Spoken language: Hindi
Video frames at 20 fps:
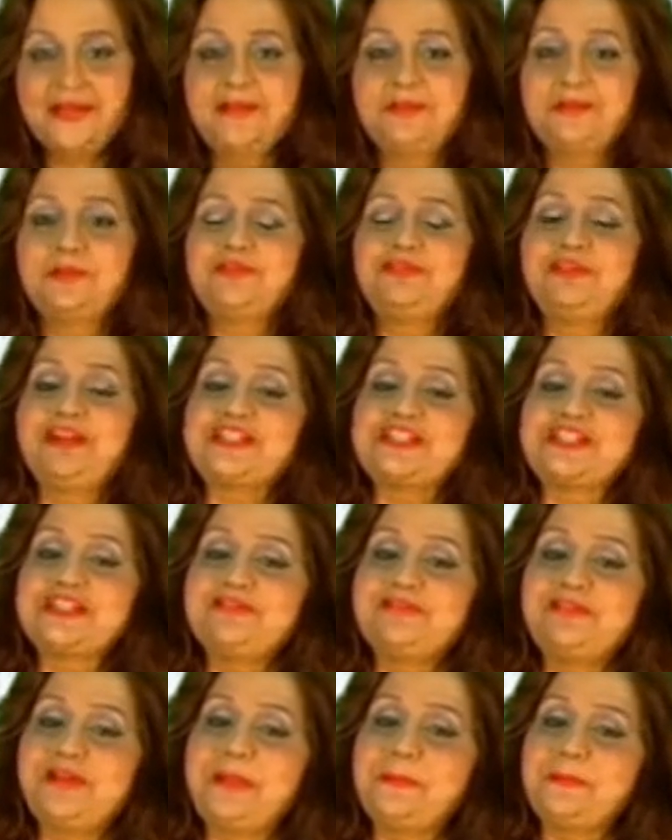
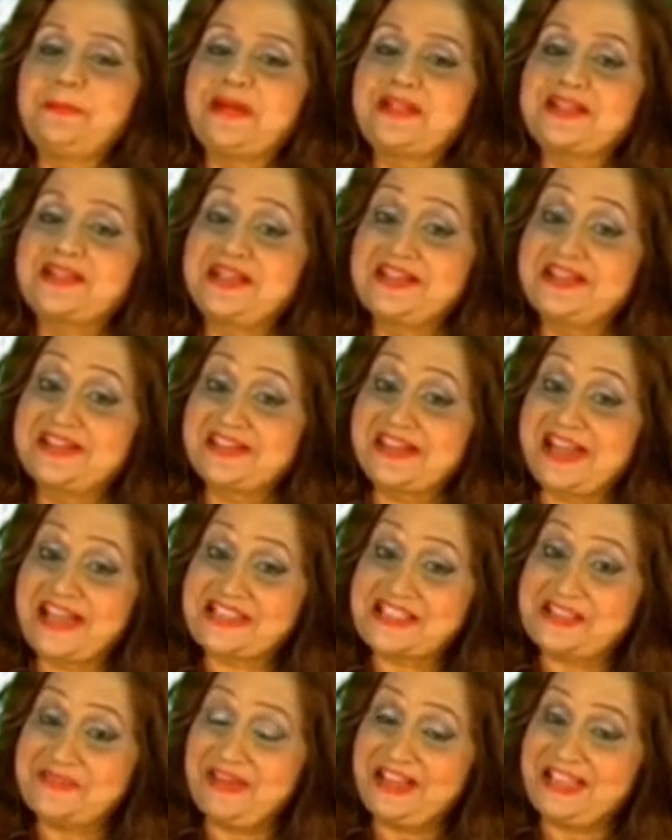प्रोफेशनल फ्रंट पर कर
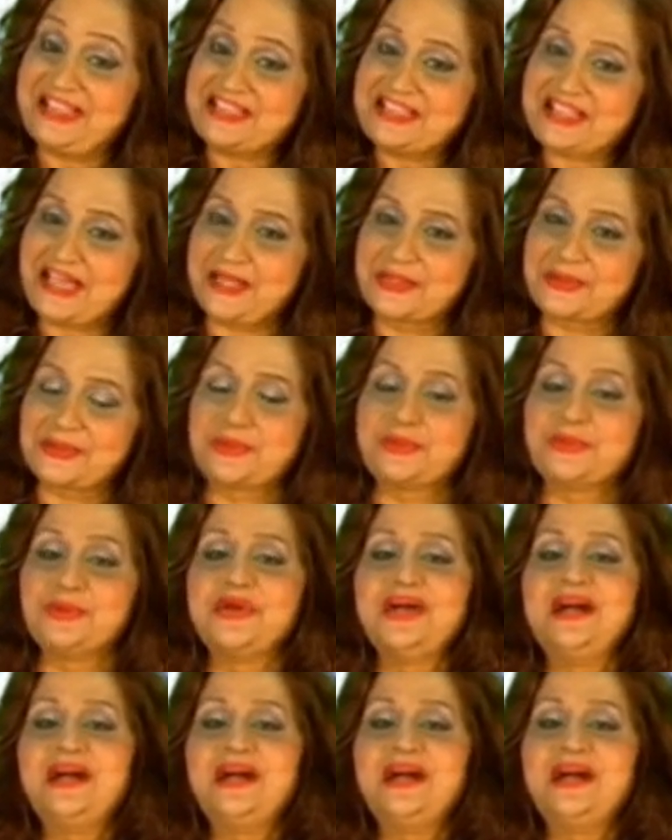क्रैशी वाले जात को